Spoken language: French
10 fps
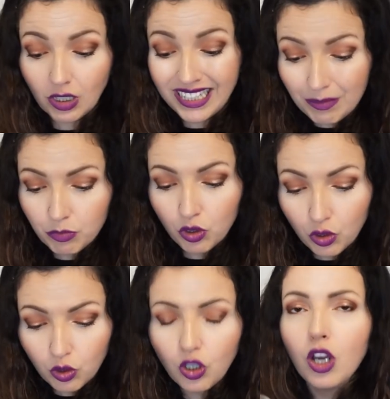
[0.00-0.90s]
Glam
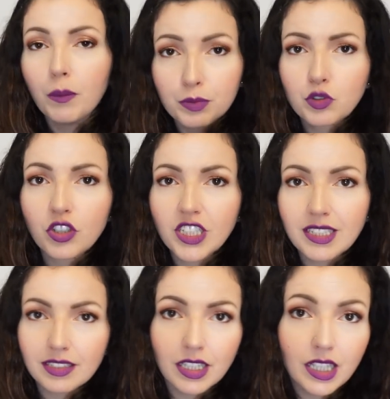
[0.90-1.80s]
Glow, ceux que j'ai
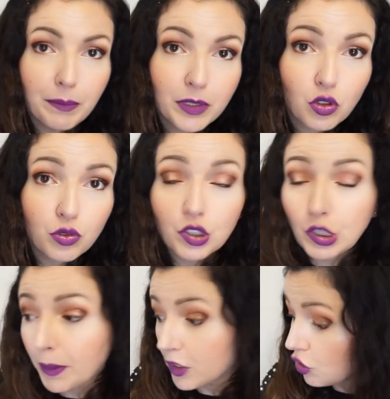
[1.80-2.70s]
testés, mais celui-ci j'ai
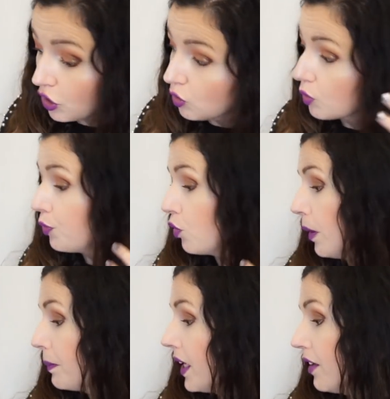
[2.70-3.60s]
pas testé. Donc pourquoi
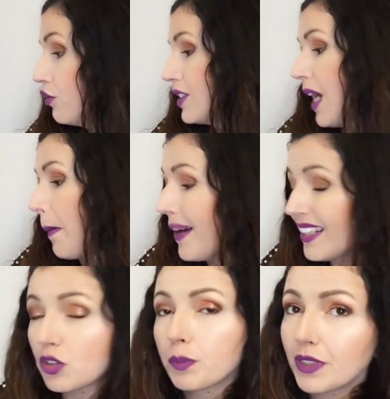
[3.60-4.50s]
pas Vu que c'est un
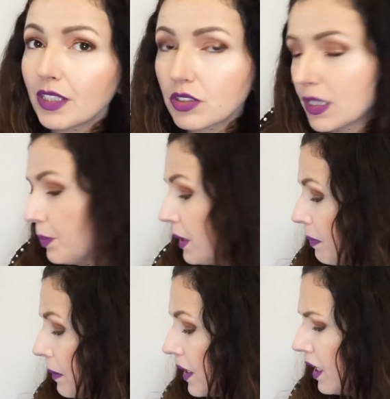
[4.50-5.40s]
masque, peut-être que ça peut être
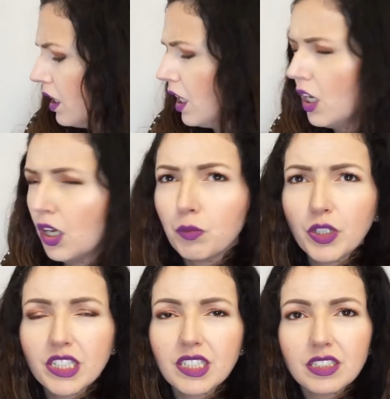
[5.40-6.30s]
pas mal. Moi
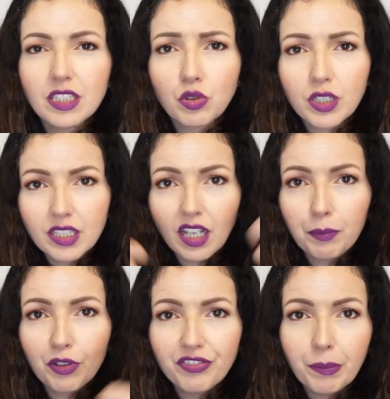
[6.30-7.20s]
j'ai testé ceux qui étaient un
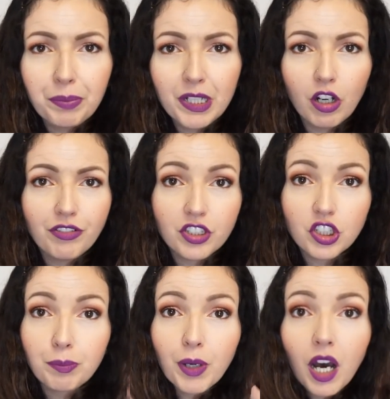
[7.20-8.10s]
peu effet peel-off et j'ai
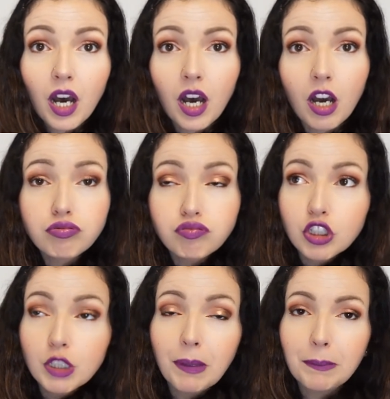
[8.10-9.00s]
pas
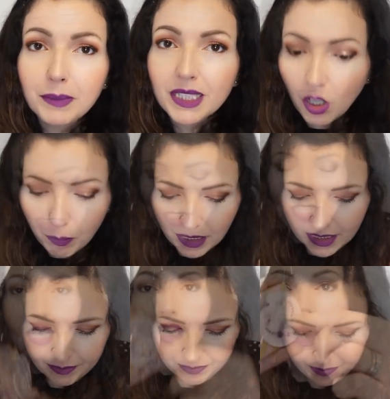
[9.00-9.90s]
j'étais pas méga emballée.
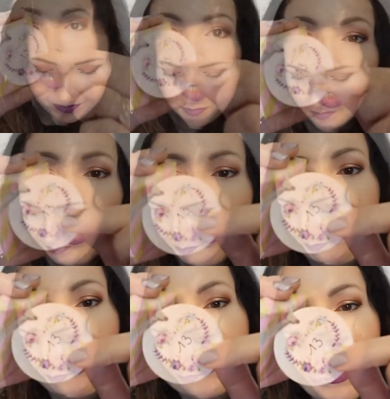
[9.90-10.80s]
Le
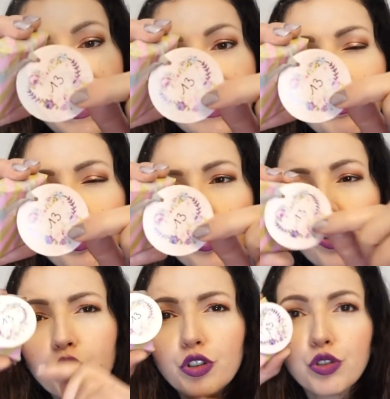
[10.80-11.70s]
numéro 13, mon
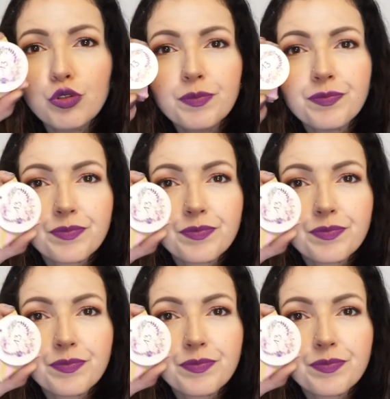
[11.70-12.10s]
chouchou.